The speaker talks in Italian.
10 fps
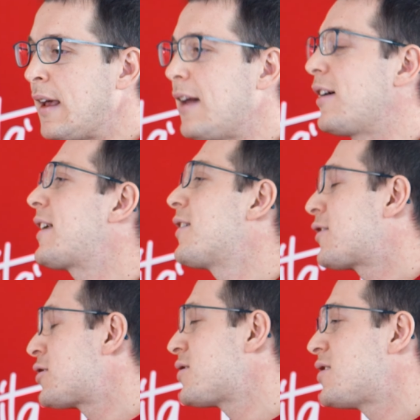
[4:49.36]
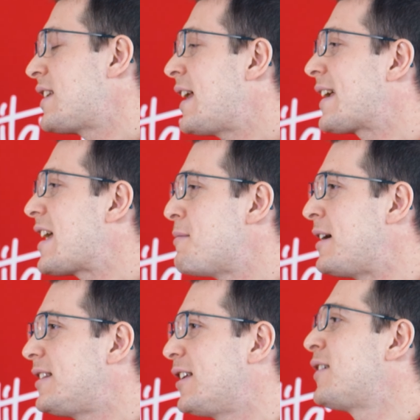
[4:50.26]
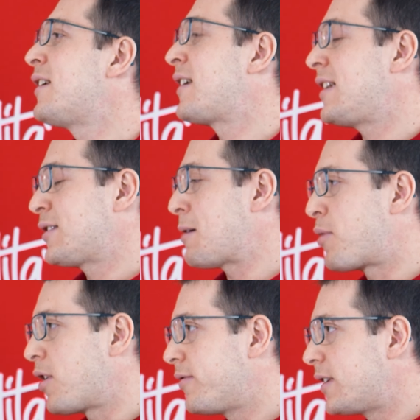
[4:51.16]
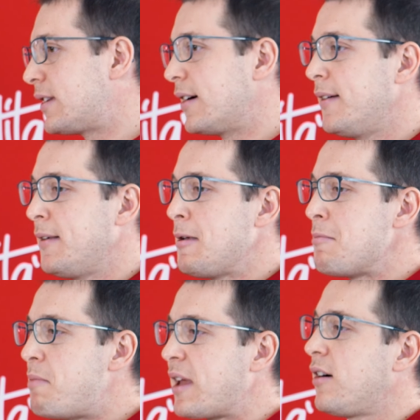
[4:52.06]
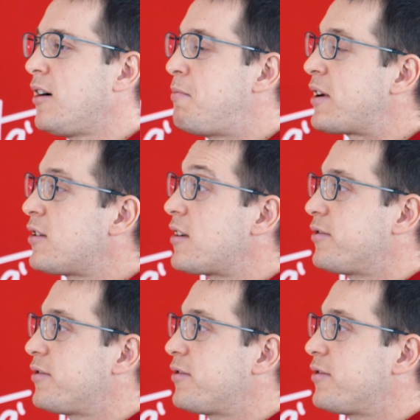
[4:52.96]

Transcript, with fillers: Allora, che la Croce Rossa italiana chiaramente non è una realtà profit, però per noi è